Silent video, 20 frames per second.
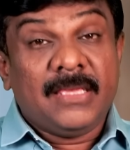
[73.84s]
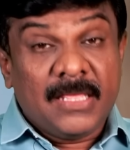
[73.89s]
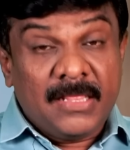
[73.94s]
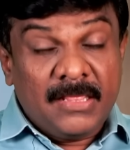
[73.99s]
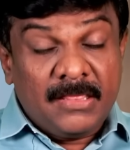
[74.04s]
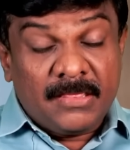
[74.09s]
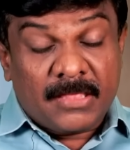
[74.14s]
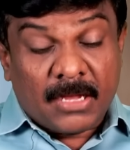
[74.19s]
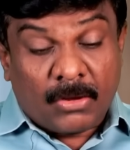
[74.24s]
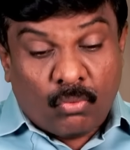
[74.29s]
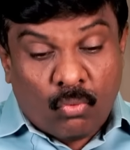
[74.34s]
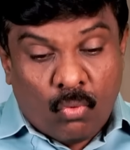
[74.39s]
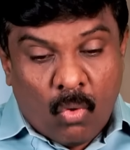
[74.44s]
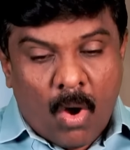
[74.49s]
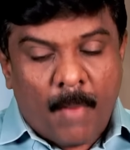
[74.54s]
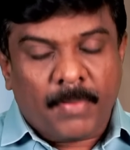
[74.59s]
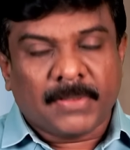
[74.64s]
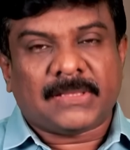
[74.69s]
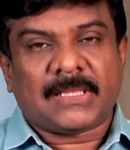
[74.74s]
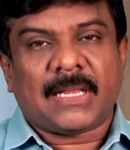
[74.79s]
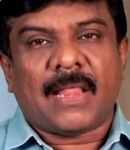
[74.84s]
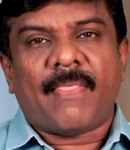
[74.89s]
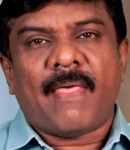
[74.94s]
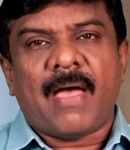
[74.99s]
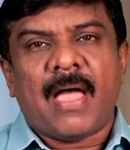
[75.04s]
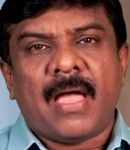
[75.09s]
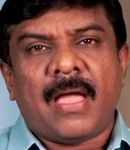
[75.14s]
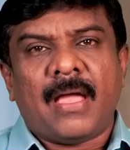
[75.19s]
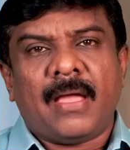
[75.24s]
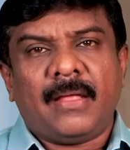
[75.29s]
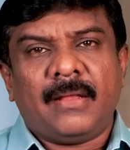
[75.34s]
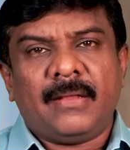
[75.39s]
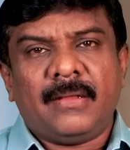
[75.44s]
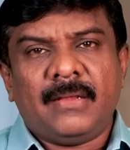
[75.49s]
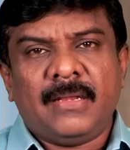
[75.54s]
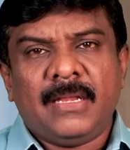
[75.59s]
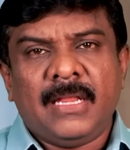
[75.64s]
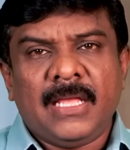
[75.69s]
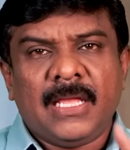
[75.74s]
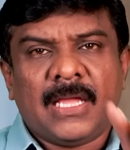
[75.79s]
இந்த கோபத்தில் தான்
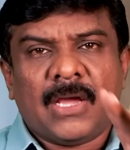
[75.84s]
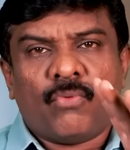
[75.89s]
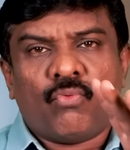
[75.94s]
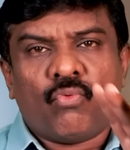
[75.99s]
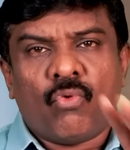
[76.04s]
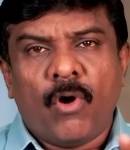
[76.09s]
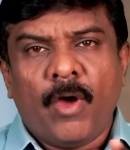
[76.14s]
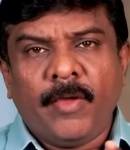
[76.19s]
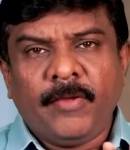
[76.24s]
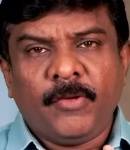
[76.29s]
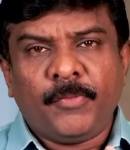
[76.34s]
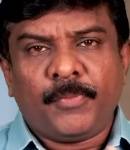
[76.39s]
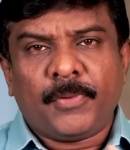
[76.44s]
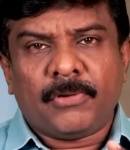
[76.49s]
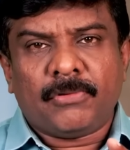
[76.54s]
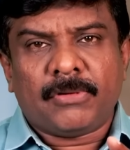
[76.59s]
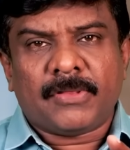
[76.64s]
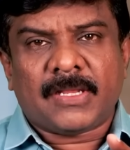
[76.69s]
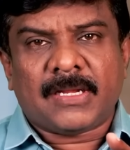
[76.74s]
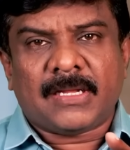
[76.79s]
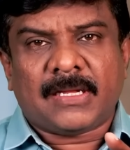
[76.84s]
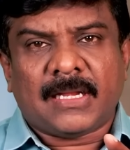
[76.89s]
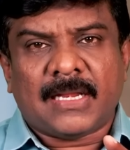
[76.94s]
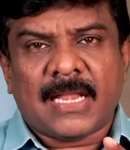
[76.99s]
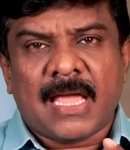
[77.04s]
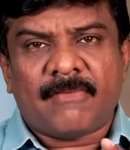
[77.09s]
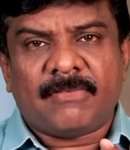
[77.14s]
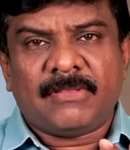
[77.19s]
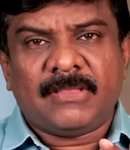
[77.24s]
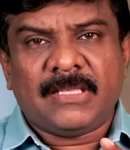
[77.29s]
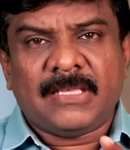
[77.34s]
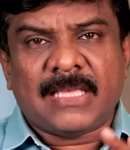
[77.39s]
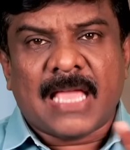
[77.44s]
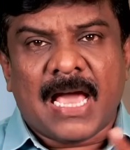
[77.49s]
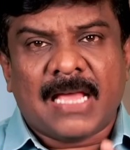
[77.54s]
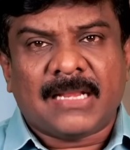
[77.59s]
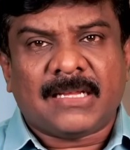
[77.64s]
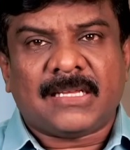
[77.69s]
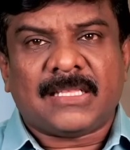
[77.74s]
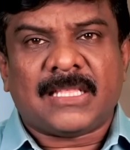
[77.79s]
நீங்கள் ஓய்வு பெறுவதற்கெல்லாம் வந்து
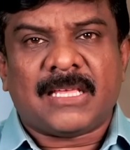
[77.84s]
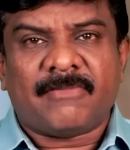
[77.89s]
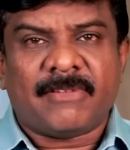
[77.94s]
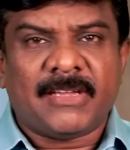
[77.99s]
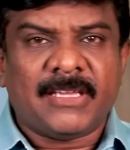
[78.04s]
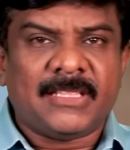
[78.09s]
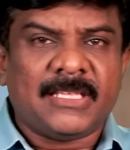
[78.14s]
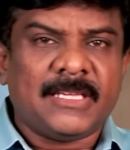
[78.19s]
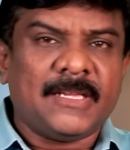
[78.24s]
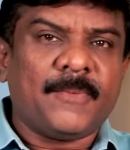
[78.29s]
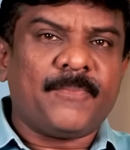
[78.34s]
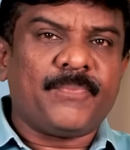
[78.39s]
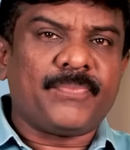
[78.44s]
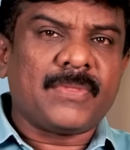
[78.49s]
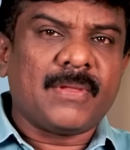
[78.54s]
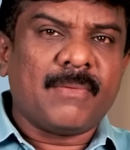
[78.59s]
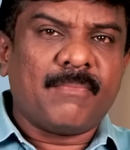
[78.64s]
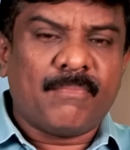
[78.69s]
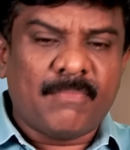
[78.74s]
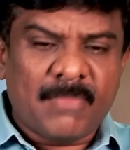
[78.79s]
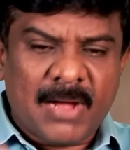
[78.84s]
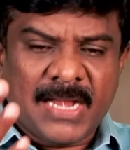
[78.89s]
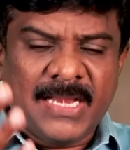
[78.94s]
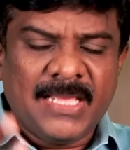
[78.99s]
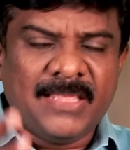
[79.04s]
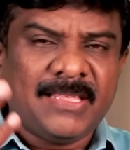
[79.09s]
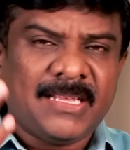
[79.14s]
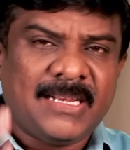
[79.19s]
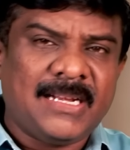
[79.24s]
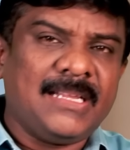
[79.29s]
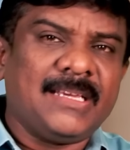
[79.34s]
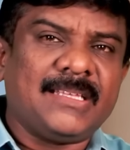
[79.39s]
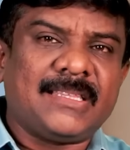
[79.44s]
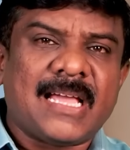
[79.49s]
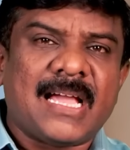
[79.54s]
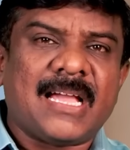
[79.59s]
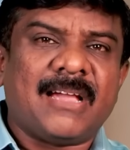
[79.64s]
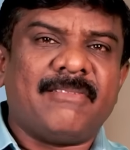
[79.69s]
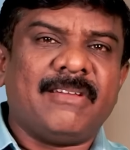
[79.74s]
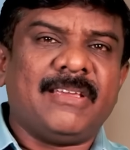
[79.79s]
யாருக்கு தான் வயது மனிதர்களுக்கு
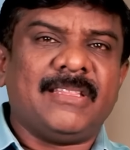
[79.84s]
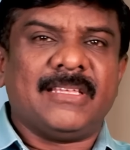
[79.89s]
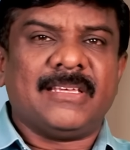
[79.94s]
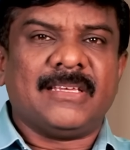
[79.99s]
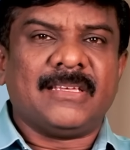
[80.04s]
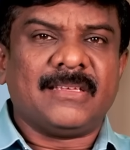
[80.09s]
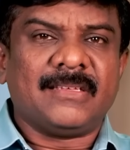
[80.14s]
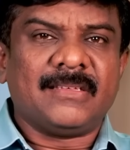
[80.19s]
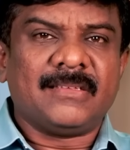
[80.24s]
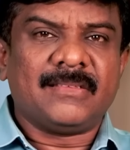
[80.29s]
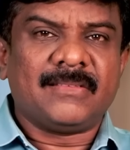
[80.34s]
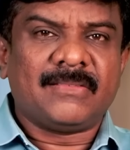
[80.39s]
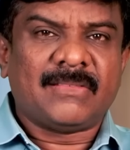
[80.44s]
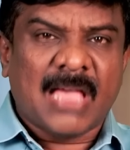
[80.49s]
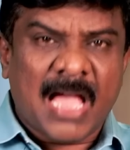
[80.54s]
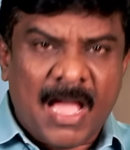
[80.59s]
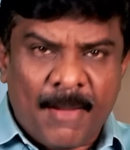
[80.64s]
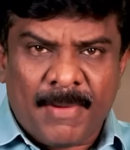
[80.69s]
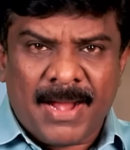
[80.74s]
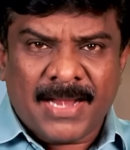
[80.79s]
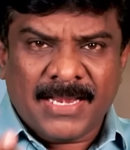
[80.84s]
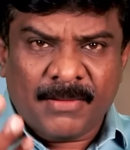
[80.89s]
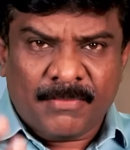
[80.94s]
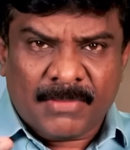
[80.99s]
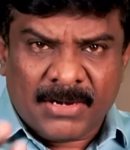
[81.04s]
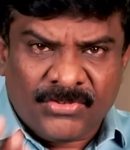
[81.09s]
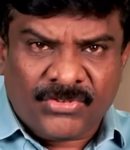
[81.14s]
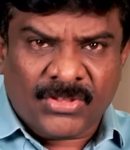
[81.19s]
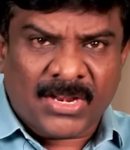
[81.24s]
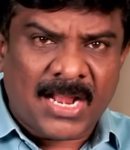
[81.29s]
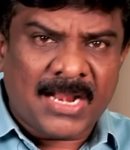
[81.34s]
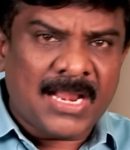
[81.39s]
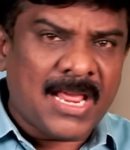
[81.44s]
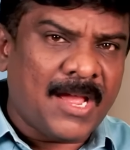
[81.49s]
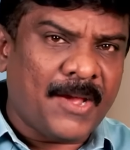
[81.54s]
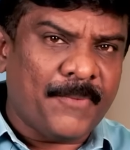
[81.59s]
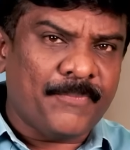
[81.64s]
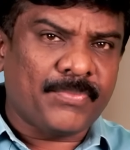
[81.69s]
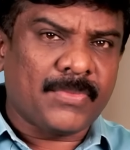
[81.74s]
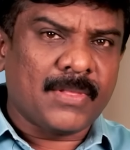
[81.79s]
தாங்க வயது சாமானிய மனுஷனானா
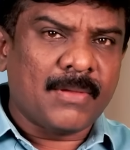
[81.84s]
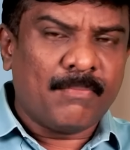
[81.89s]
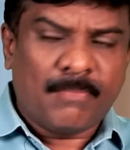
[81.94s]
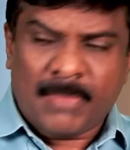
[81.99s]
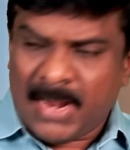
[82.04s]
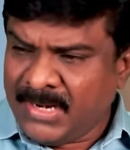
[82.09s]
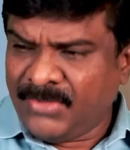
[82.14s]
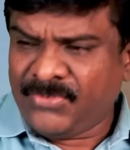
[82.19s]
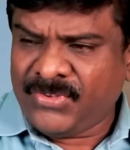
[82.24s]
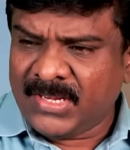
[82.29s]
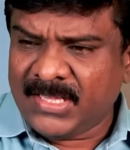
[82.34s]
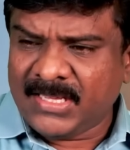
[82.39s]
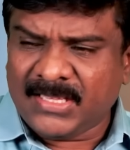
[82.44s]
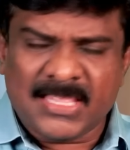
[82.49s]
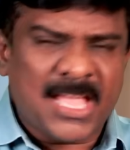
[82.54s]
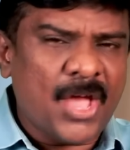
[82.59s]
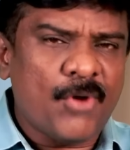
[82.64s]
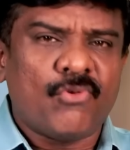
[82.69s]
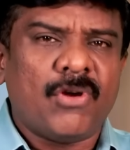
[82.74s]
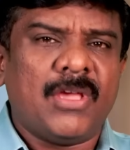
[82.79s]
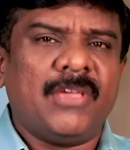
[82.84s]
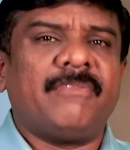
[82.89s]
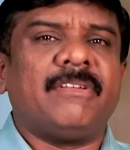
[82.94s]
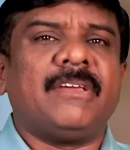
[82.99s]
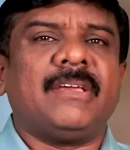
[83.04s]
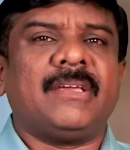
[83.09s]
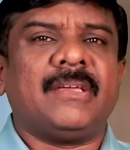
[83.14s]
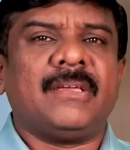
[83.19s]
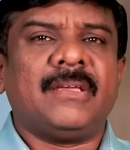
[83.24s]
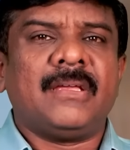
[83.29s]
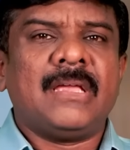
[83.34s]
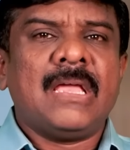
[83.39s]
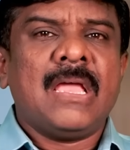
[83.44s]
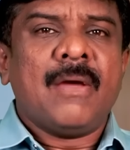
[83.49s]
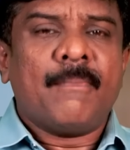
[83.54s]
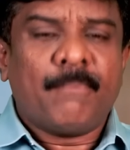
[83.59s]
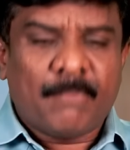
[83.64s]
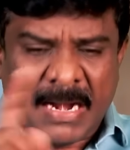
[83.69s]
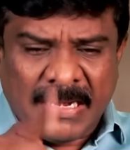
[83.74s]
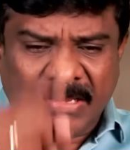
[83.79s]
மனுஷனுக்கு தான் ஓய்வு
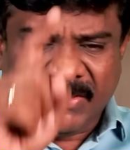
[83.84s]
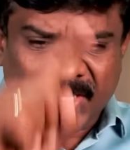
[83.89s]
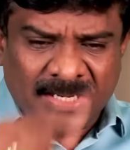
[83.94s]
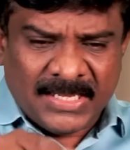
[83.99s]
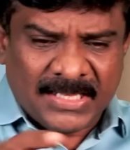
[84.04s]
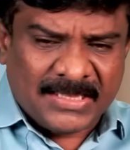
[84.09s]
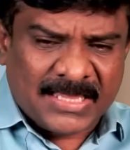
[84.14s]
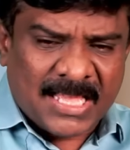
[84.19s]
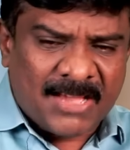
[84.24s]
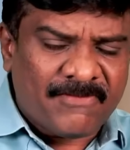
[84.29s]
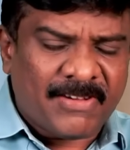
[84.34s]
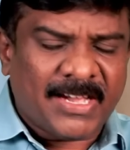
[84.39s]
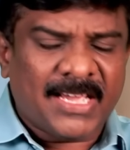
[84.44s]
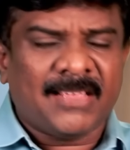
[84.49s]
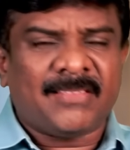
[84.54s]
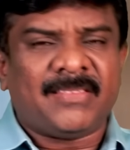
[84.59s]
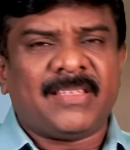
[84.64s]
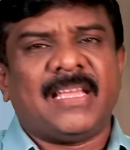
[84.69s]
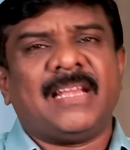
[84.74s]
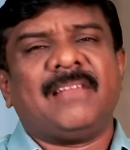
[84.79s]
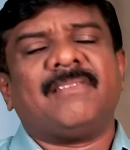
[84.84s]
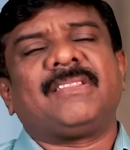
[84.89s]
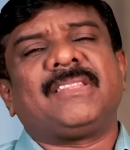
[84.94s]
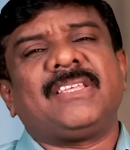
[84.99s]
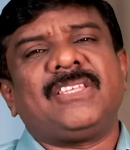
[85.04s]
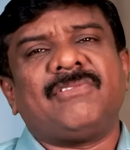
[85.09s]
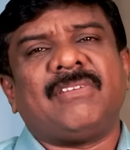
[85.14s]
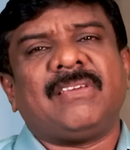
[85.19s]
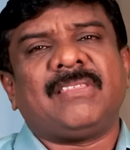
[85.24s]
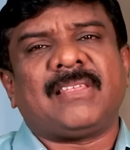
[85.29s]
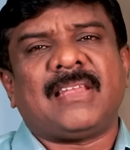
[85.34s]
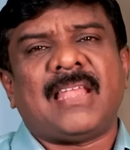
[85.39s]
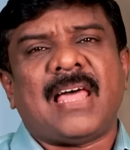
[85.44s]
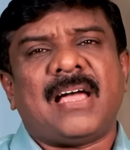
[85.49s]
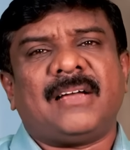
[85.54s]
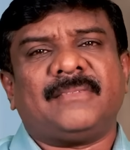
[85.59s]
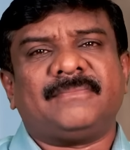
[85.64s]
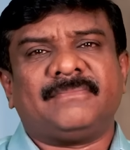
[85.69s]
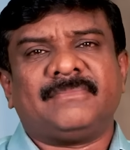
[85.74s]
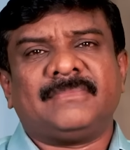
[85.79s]
மனுஷனுக்கு தான் வயசு எழுபத்தஞ்சி
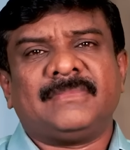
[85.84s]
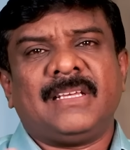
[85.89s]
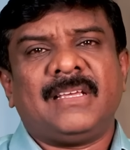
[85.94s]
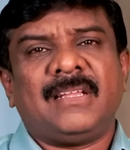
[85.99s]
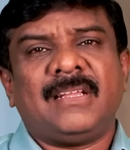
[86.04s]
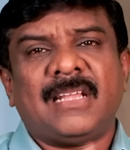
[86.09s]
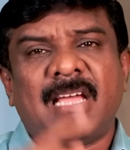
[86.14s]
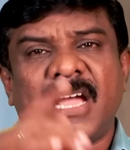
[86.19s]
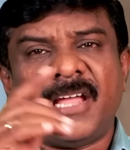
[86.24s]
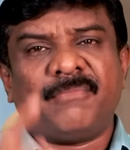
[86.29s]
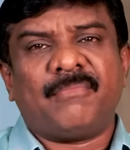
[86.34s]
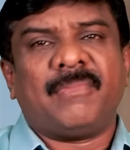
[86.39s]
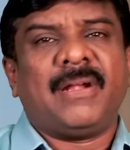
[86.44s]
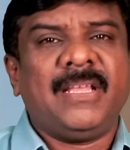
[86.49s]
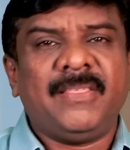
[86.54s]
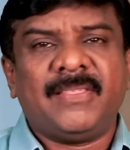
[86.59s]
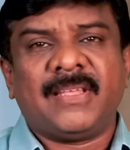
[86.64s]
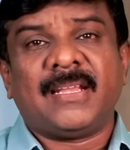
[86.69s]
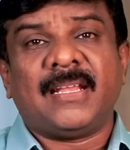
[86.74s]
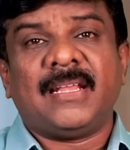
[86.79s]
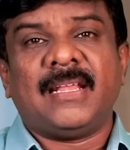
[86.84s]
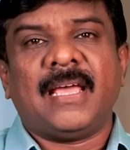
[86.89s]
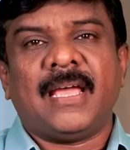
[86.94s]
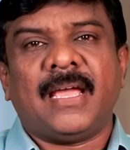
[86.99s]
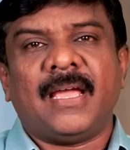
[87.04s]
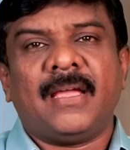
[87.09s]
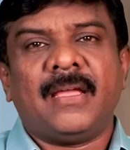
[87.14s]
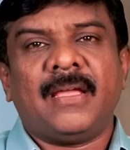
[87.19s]
வயசெல்லாம் நான் மனிதன் அல்ல